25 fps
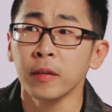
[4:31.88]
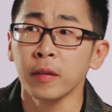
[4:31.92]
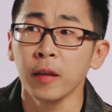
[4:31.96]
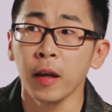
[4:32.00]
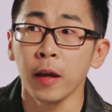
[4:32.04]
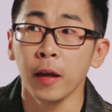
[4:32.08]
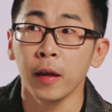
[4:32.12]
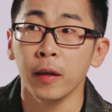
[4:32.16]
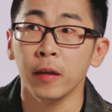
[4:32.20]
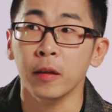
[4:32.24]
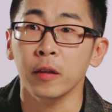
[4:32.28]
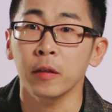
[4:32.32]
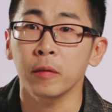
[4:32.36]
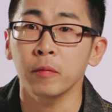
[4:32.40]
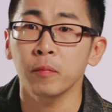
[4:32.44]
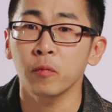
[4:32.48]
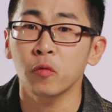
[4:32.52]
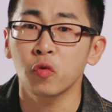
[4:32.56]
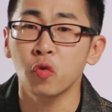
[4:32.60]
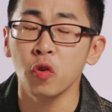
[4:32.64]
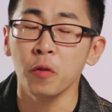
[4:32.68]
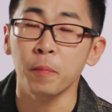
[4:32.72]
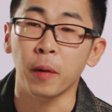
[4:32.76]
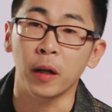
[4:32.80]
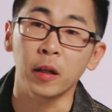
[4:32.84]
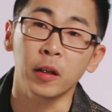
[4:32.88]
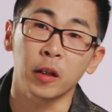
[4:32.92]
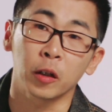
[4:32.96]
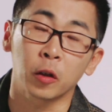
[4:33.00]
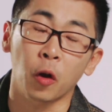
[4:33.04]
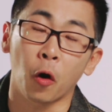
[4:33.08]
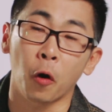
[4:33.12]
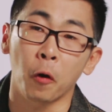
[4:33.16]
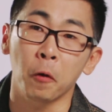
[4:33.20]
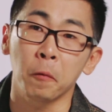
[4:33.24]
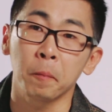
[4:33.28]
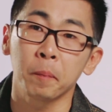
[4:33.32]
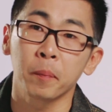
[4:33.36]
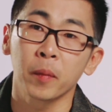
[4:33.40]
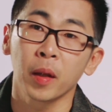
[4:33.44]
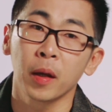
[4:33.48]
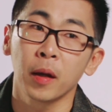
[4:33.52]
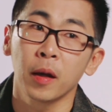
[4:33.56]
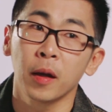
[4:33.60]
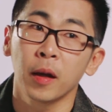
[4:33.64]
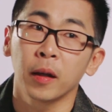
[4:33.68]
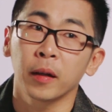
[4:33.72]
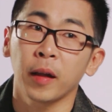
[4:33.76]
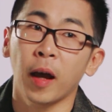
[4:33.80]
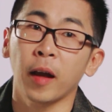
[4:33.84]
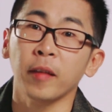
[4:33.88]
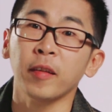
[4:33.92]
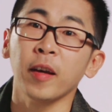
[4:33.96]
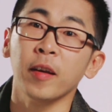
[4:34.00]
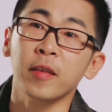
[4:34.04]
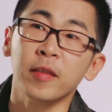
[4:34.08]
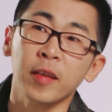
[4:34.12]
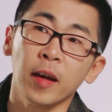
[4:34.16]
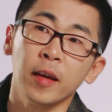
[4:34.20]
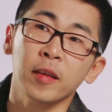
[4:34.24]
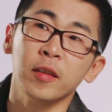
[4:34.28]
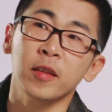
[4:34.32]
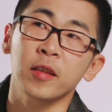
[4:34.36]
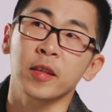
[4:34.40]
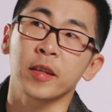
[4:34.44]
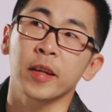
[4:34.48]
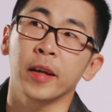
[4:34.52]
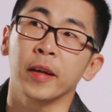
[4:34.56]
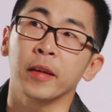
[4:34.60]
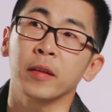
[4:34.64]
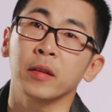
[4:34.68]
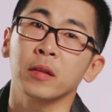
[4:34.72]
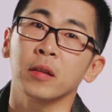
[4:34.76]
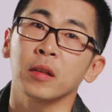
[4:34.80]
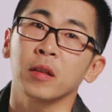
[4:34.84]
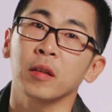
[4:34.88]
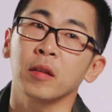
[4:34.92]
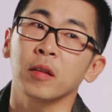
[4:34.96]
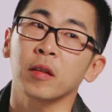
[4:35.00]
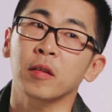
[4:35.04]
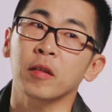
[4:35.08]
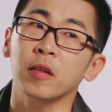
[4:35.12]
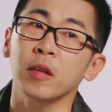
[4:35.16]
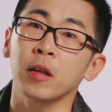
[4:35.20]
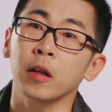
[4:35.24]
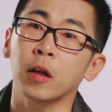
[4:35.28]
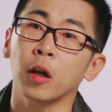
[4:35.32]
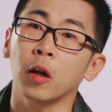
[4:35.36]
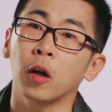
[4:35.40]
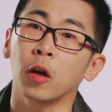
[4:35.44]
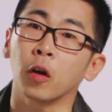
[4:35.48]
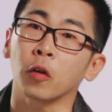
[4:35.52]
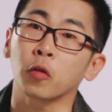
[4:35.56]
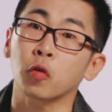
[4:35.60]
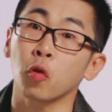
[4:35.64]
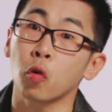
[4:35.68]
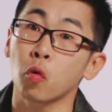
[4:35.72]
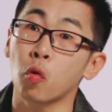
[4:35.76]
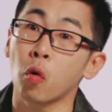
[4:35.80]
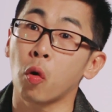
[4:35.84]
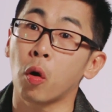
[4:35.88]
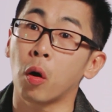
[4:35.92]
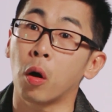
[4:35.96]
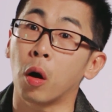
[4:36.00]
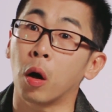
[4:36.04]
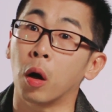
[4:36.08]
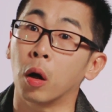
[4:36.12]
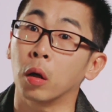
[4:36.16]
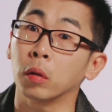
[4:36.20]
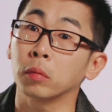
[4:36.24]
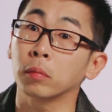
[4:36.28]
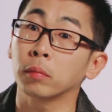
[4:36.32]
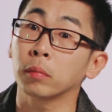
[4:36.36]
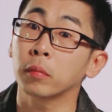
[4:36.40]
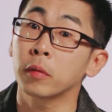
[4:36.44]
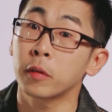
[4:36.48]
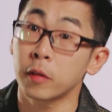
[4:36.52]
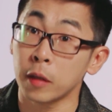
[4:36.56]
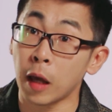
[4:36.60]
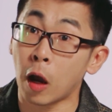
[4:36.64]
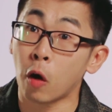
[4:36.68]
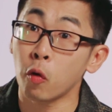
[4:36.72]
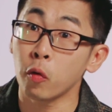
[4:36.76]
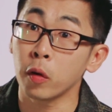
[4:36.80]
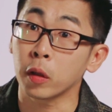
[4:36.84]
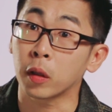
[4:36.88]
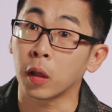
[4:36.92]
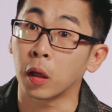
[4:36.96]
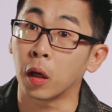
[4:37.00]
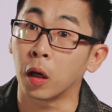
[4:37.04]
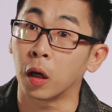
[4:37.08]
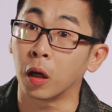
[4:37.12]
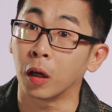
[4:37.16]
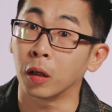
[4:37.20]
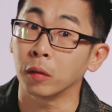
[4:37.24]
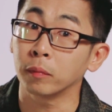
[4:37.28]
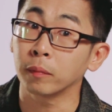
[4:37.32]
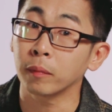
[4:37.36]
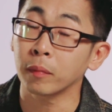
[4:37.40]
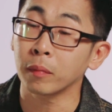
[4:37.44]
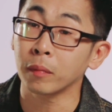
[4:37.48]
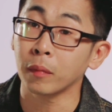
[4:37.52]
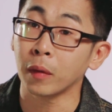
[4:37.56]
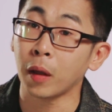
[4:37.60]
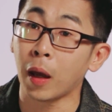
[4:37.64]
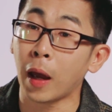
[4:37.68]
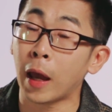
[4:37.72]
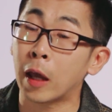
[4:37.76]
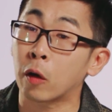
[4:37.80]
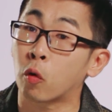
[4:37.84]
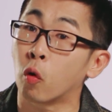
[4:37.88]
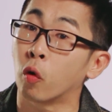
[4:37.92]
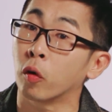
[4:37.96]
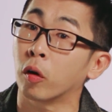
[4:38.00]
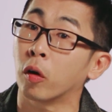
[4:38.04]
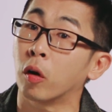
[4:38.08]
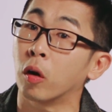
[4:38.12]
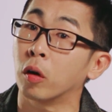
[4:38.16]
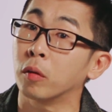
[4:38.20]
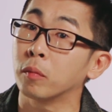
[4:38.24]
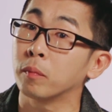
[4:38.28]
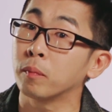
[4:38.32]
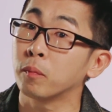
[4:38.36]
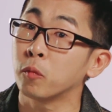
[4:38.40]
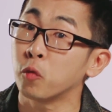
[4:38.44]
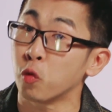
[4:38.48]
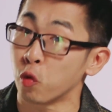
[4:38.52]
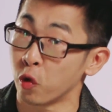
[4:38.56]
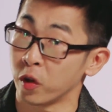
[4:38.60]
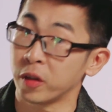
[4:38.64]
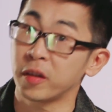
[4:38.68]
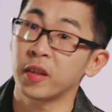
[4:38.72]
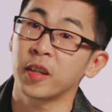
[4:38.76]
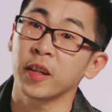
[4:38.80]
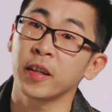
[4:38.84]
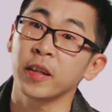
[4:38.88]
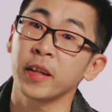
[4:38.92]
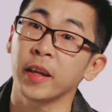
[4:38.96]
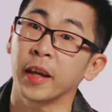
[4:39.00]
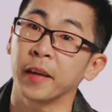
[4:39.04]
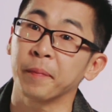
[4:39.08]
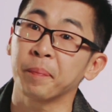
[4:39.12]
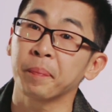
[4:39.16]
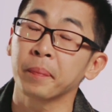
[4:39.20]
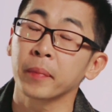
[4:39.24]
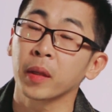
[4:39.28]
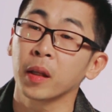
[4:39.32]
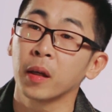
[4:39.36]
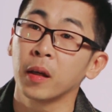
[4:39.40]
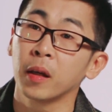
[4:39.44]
在剧本里头，她在战前是一个受过教育的爱国女青年，